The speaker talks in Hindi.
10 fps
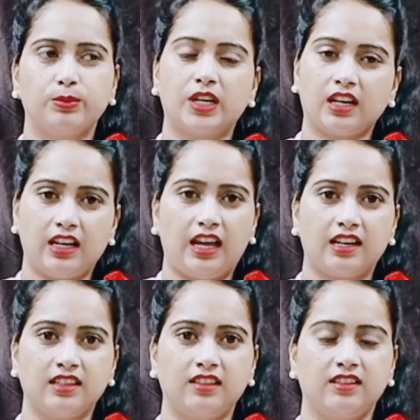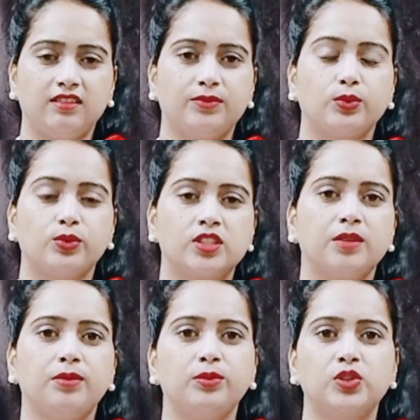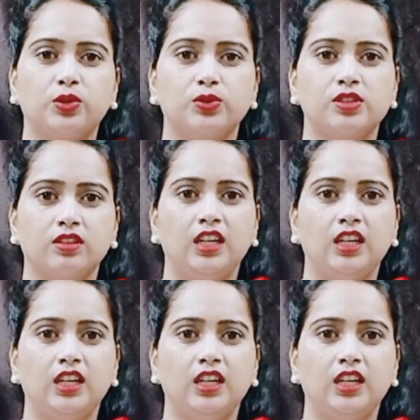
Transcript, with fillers: रंग ला रही है उससे भी मुझे कुछ